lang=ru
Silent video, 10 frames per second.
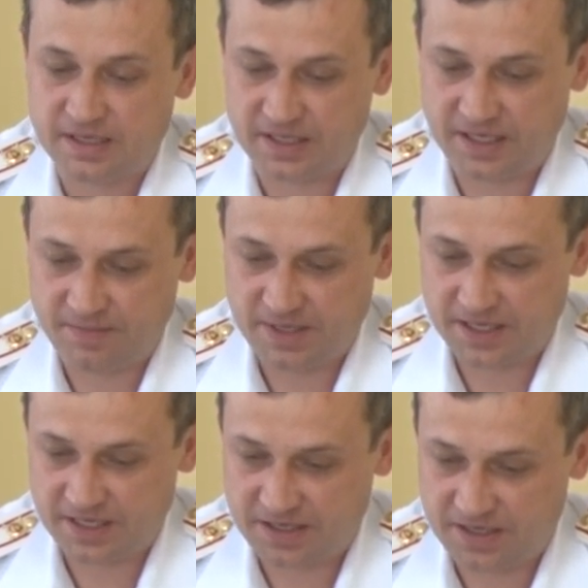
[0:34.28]
гибель и
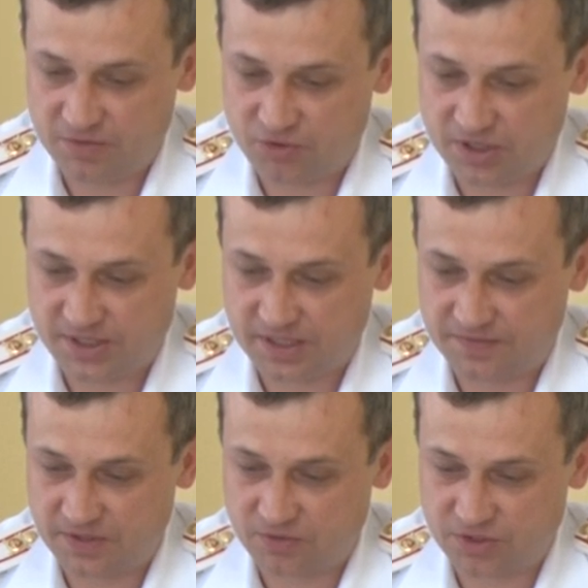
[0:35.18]
ранение участников
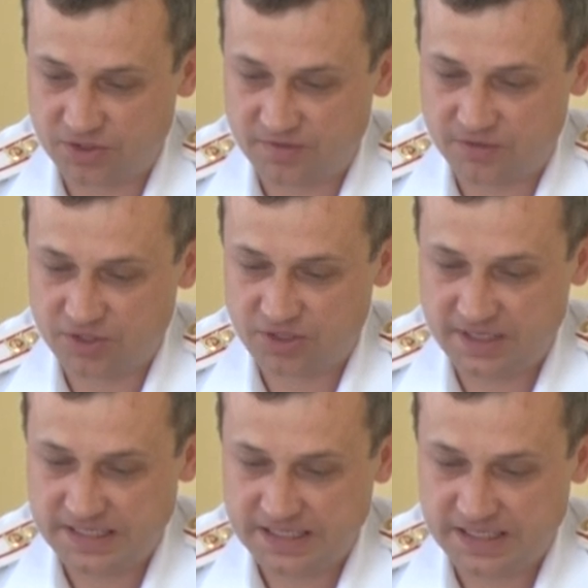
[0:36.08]
дорожного
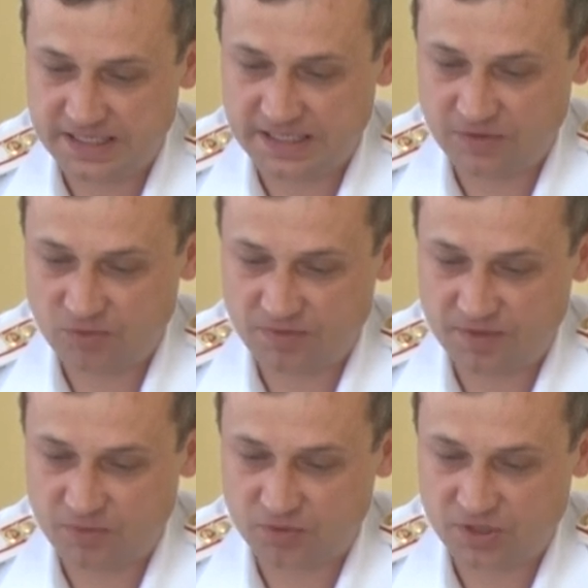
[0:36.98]
движения. Это на уровне
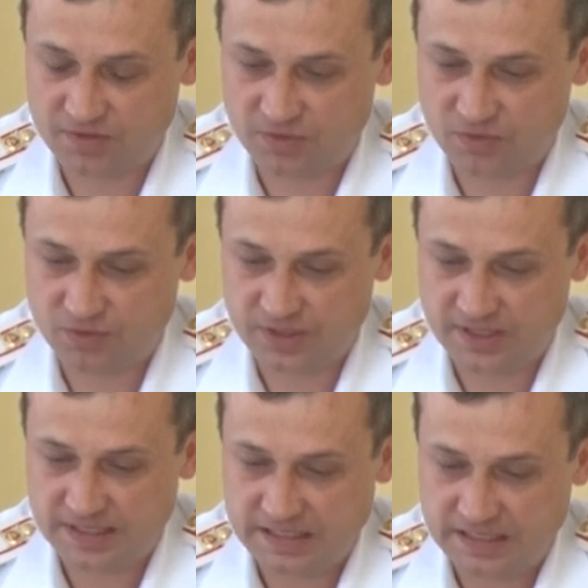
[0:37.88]
прошлого года.
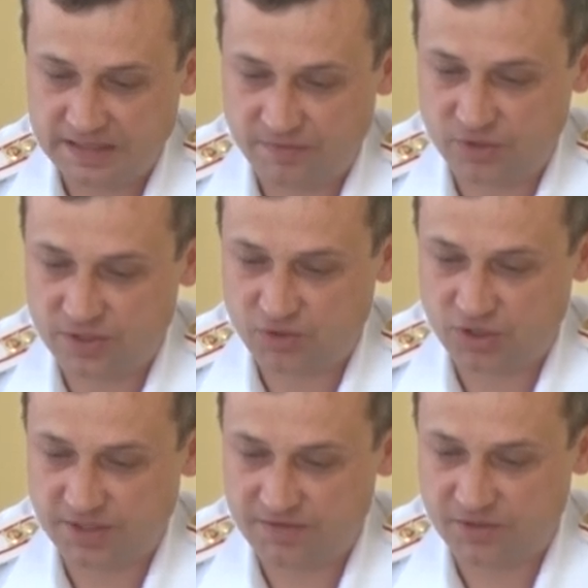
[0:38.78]
8
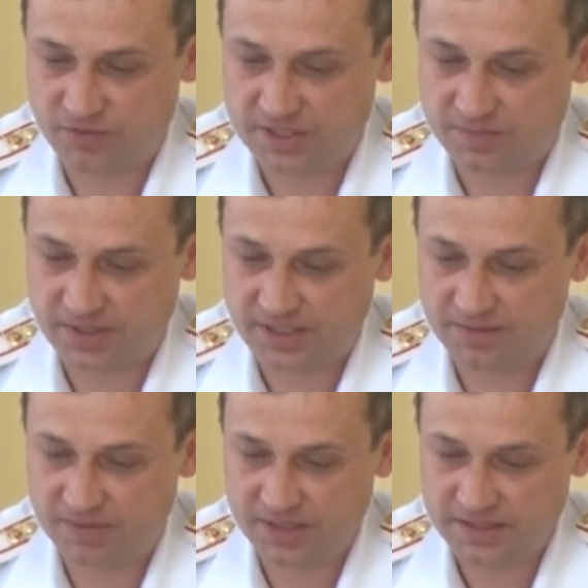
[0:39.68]
человек у нас
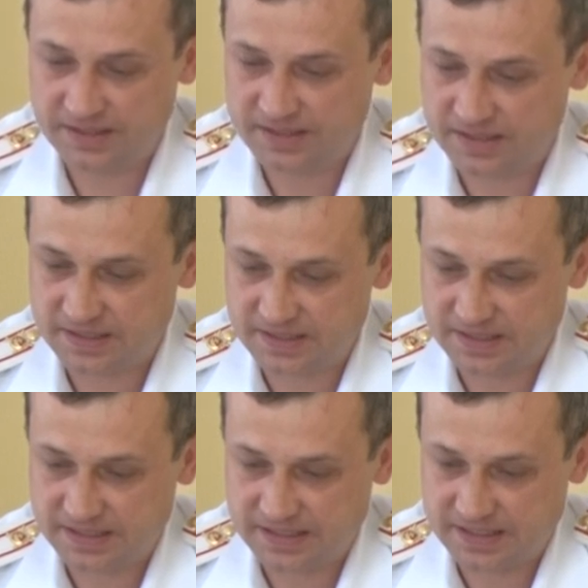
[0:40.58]
погибло.
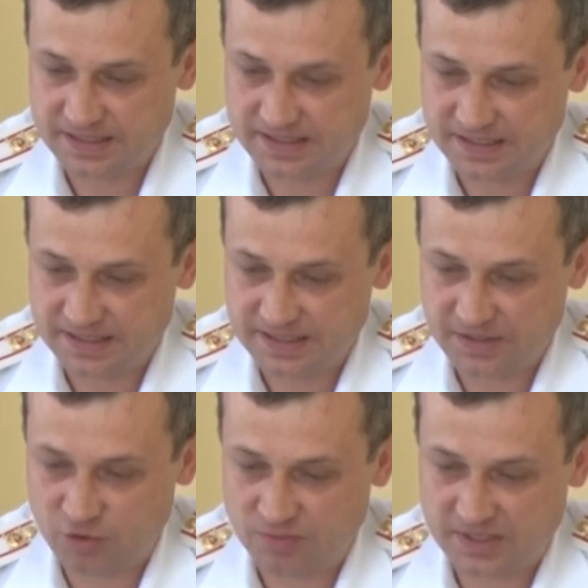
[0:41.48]

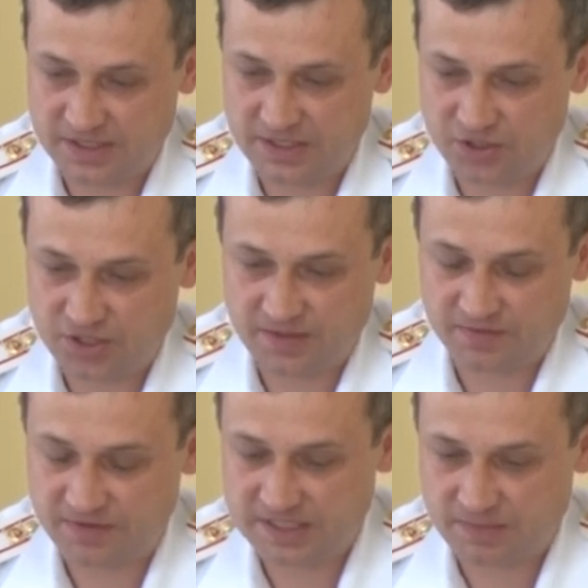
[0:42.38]
Идем со снижением в
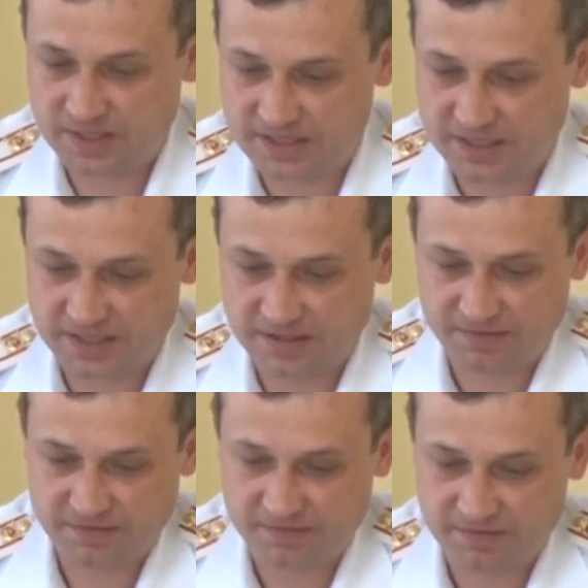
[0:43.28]
20%.
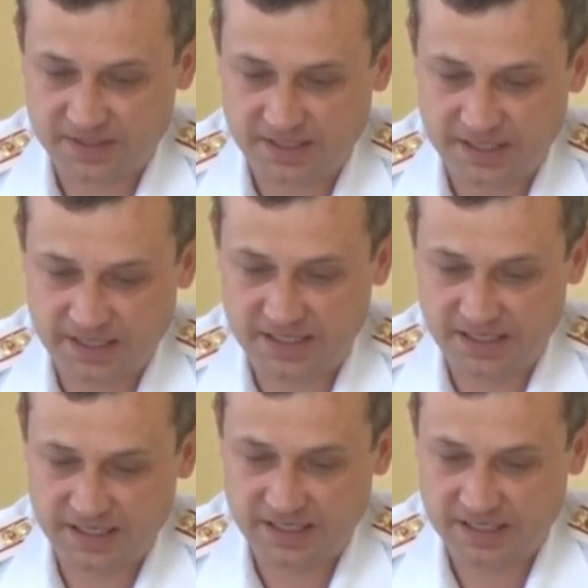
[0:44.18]

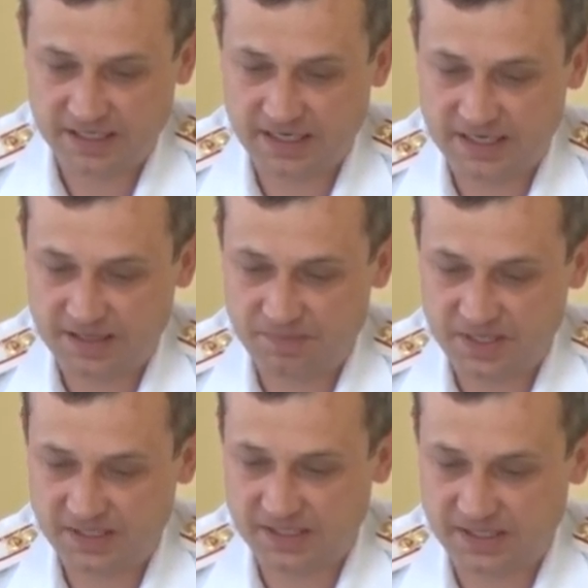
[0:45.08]
И ранено
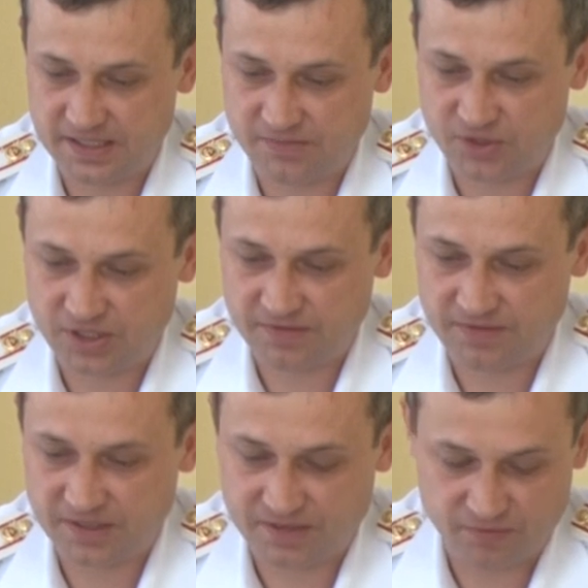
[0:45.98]
57
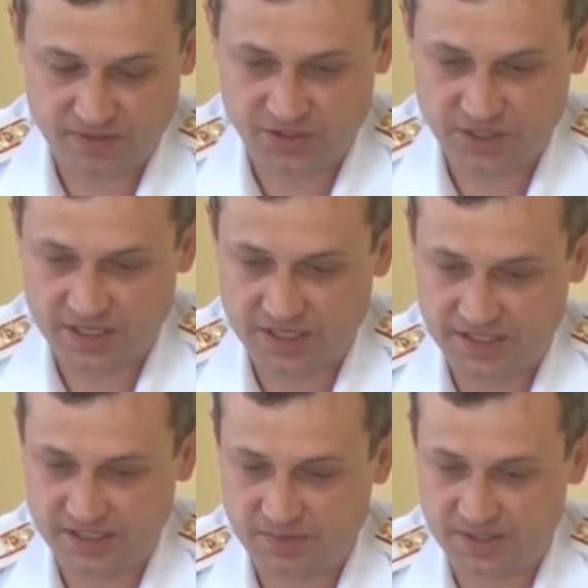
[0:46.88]
человек. Увеличение на
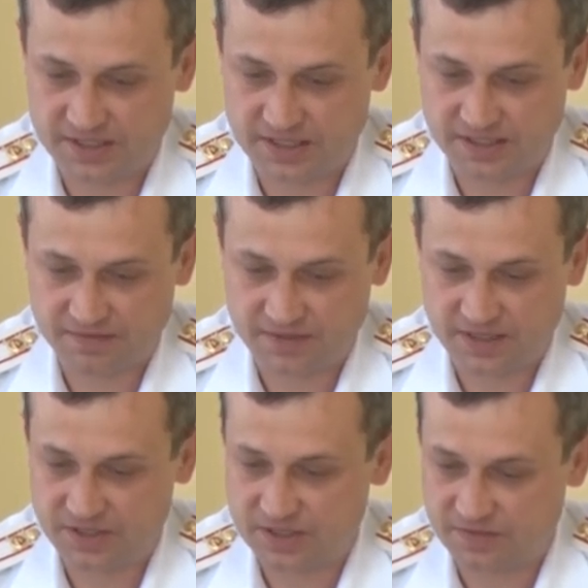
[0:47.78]
10%
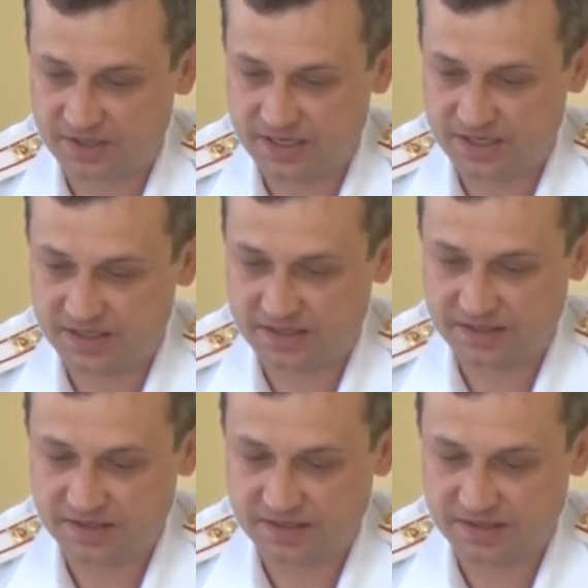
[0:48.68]
количества раненых.